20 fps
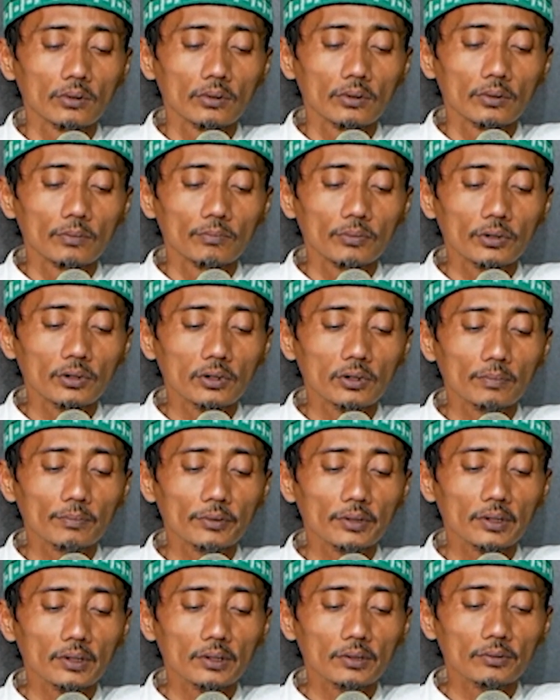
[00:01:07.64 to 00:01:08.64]

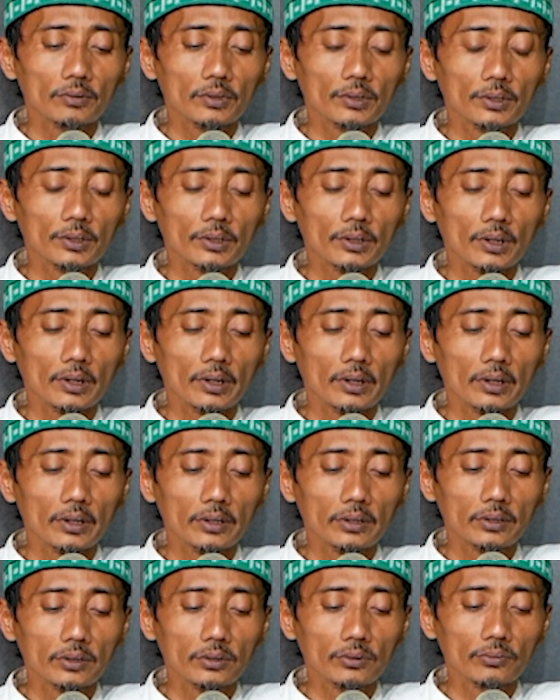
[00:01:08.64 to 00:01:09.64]
pira-pira wong kang
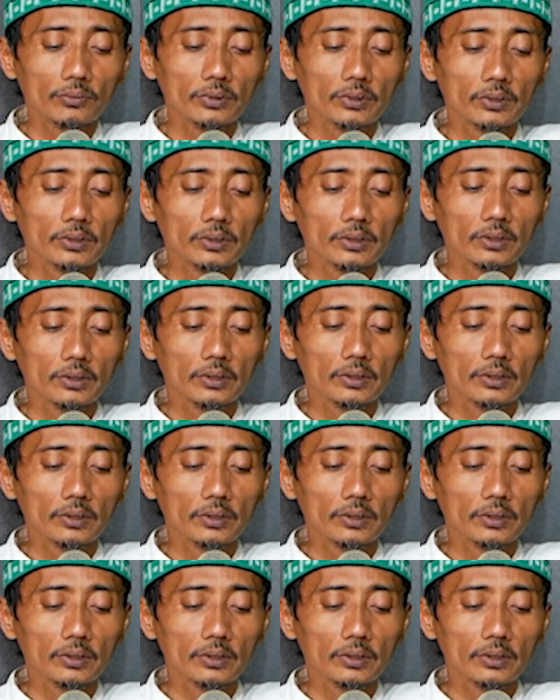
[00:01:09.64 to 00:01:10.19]
anduweni